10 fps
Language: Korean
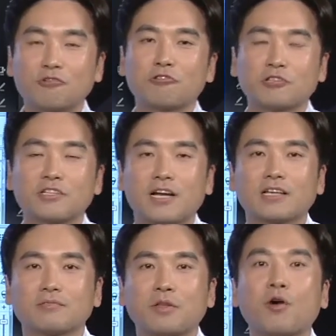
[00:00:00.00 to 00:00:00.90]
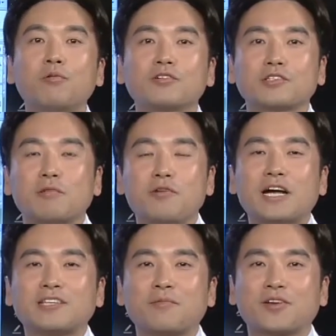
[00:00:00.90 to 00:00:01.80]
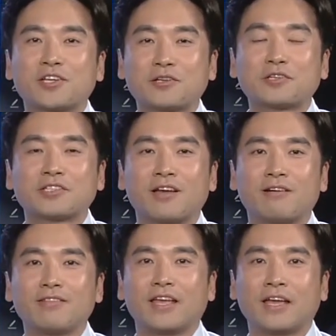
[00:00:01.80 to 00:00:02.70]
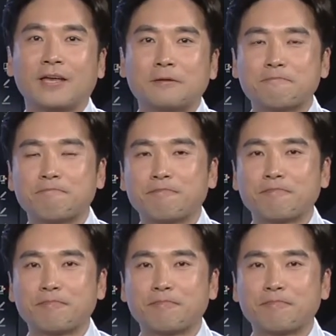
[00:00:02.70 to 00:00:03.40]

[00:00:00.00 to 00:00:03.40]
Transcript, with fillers: 이정도 정리하겠습니다. 너무 그 설명하자면 길어져서요. 네. 네,